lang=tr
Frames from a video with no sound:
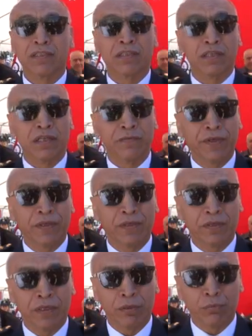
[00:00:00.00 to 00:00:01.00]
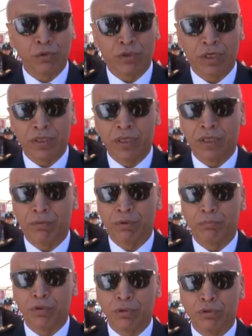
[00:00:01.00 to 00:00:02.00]
trafikle mücadele
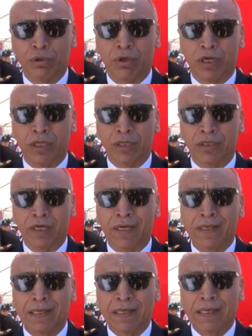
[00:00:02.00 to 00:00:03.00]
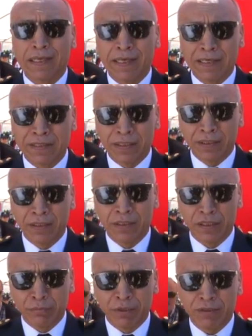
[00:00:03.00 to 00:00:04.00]
gibi birçok alanda etkin
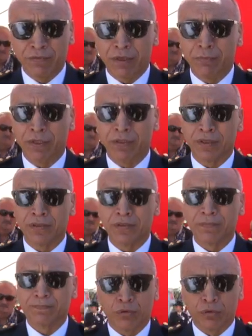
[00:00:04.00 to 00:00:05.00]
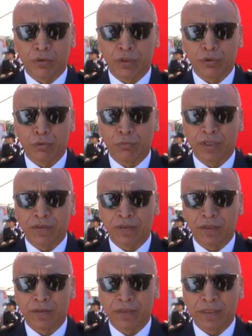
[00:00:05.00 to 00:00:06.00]
hizmet vermekteyiz. Türkiye
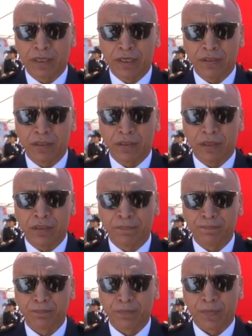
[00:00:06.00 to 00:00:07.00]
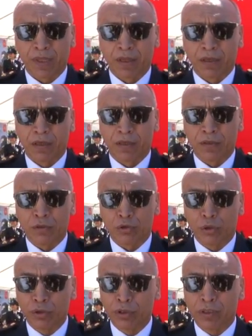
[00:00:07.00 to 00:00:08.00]
Cumhuriyeti gerçekten e,
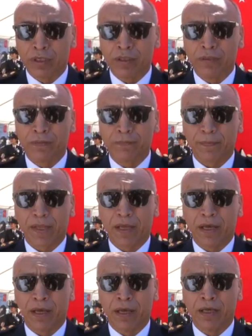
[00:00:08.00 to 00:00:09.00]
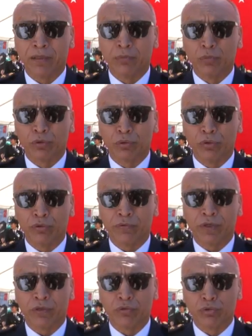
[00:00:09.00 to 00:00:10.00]
son yılların en mutlu
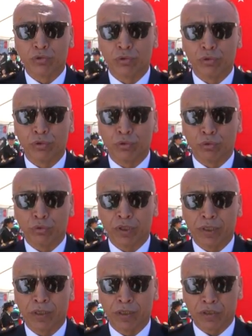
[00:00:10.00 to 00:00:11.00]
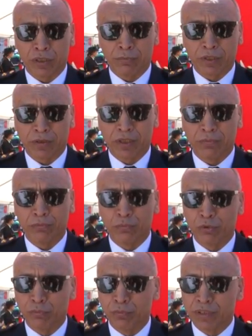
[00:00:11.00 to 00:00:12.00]
ve huzurlu günlerini yaşamakta.
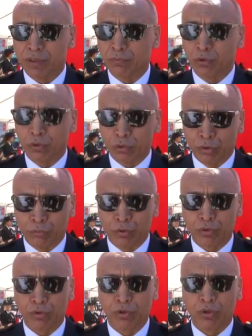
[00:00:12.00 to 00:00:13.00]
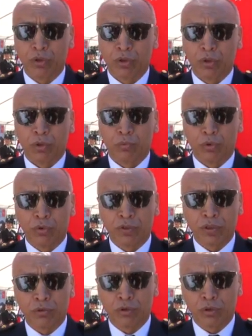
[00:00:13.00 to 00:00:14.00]
Bu bizim onurumuz. Bunun
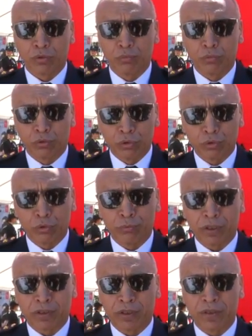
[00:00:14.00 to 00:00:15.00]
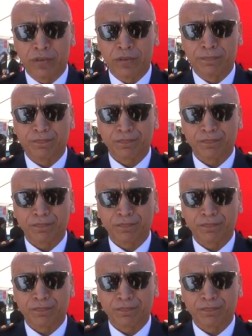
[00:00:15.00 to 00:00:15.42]
için çok mutluluk duymaktayız.